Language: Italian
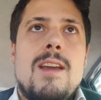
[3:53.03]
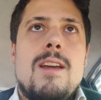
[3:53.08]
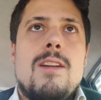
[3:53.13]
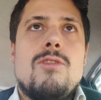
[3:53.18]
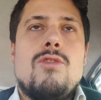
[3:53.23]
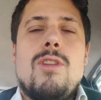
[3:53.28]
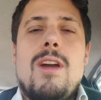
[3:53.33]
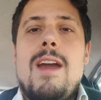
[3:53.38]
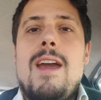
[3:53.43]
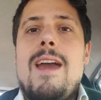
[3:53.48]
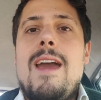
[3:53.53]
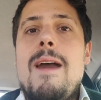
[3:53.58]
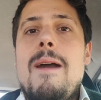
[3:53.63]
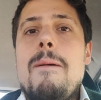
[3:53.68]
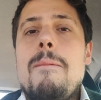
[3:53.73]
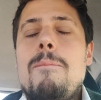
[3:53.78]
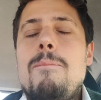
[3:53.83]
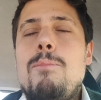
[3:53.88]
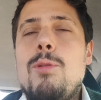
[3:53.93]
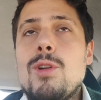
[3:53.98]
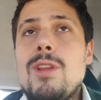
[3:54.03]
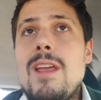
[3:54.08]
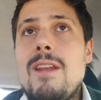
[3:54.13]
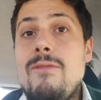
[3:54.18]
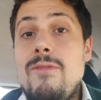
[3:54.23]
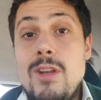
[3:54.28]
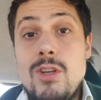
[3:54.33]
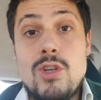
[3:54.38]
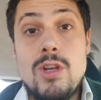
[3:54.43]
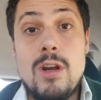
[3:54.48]
cioè poter
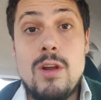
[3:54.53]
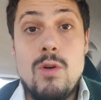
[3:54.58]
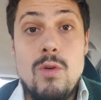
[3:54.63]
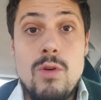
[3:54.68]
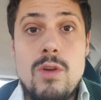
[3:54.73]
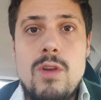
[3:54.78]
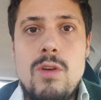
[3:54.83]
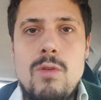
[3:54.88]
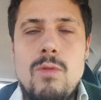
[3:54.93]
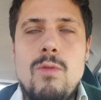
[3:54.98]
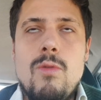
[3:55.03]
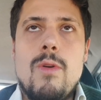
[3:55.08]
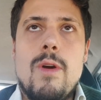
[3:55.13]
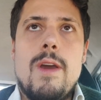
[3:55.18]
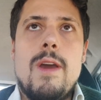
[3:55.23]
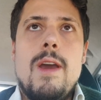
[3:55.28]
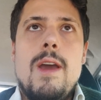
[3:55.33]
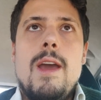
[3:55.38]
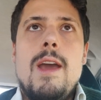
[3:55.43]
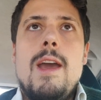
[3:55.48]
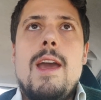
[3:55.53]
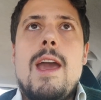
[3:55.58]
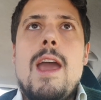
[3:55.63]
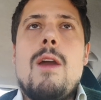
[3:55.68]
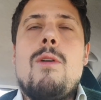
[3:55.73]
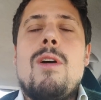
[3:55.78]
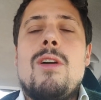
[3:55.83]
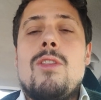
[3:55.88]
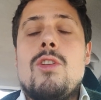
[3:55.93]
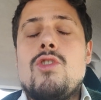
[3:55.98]
vincere con chiunque. E
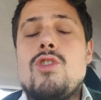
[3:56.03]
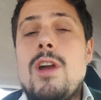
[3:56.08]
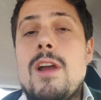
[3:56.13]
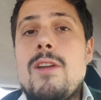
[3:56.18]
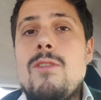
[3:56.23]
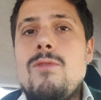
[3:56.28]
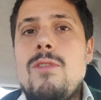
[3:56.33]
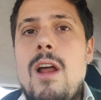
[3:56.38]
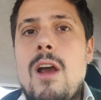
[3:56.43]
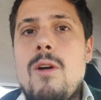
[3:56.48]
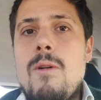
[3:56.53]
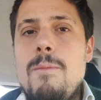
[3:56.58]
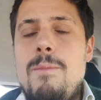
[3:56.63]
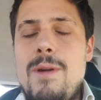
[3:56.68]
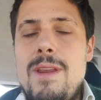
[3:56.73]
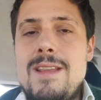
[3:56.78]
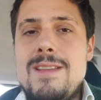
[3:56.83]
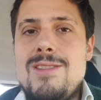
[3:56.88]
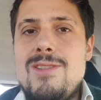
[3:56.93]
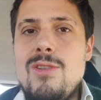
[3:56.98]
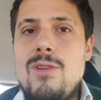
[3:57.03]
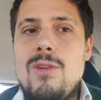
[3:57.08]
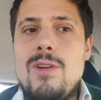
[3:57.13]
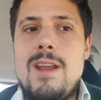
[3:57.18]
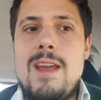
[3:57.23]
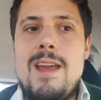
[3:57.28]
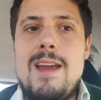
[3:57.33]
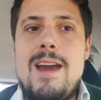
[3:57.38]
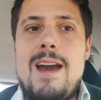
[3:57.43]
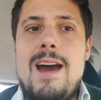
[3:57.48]
quando giochi in una
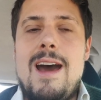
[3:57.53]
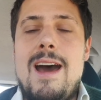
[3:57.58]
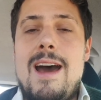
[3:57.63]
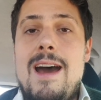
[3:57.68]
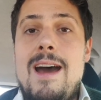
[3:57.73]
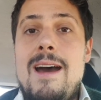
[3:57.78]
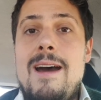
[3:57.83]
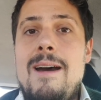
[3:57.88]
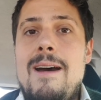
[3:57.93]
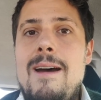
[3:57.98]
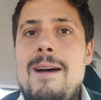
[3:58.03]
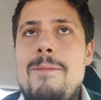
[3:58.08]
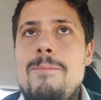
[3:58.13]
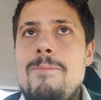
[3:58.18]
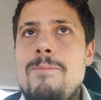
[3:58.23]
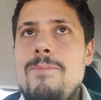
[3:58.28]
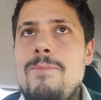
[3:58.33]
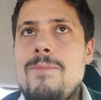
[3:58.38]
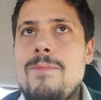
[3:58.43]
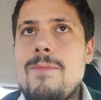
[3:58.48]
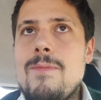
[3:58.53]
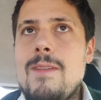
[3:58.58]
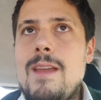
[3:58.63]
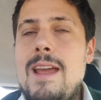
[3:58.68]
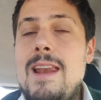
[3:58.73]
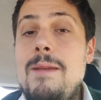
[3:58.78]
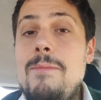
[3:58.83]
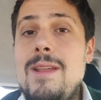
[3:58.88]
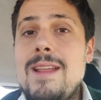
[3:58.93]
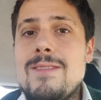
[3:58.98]
competizione a um,
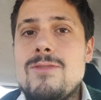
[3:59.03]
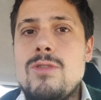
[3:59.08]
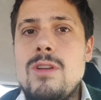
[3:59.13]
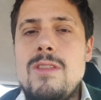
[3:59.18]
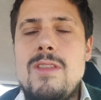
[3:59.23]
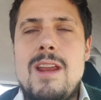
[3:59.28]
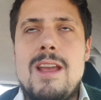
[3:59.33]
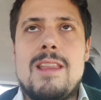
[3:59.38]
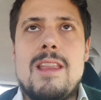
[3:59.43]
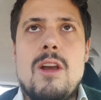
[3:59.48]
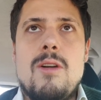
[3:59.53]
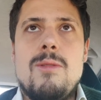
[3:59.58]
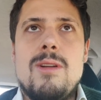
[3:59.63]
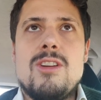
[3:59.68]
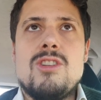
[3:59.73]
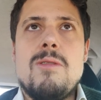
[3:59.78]
eliminazione diretta come la